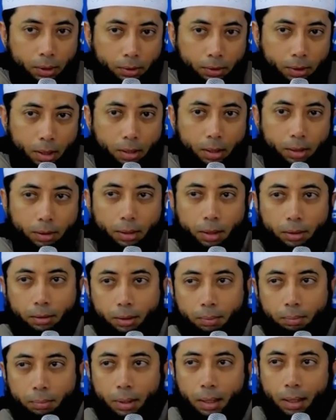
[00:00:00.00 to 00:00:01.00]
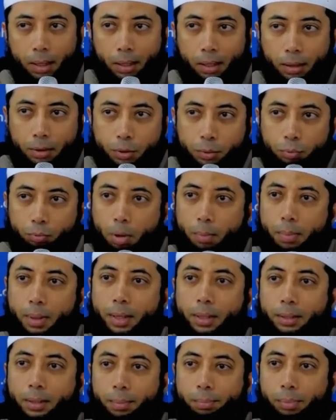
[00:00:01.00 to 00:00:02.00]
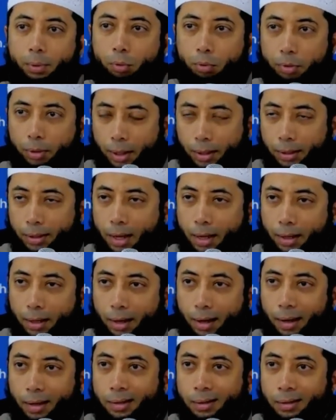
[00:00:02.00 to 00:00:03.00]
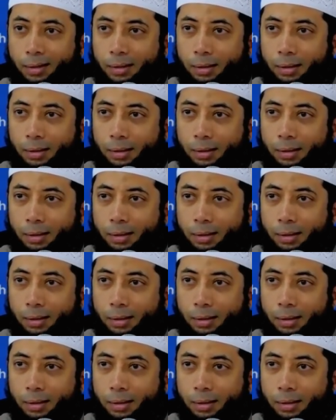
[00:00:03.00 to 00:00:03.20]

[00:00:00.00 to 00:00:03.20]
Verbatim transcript: dadanya terbelah, semua badannya penuh dengan darah.